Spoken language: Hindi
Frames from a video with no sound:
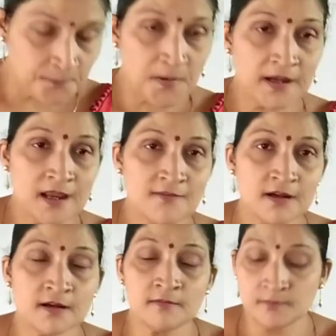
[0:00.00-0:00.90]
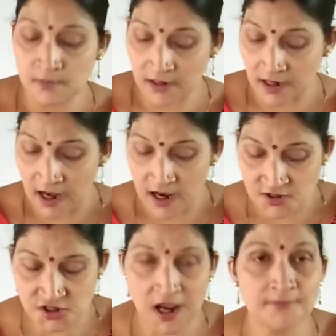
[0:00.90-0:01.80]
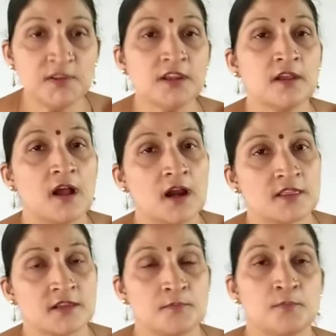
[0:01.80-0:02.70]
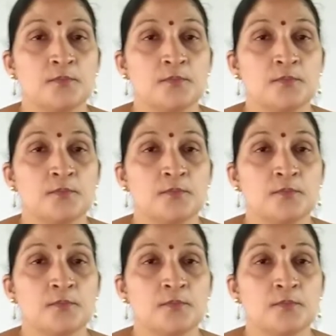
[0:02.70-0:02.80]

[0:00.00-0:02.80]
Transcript: पर्यावरण का शाब्दिक अर्थ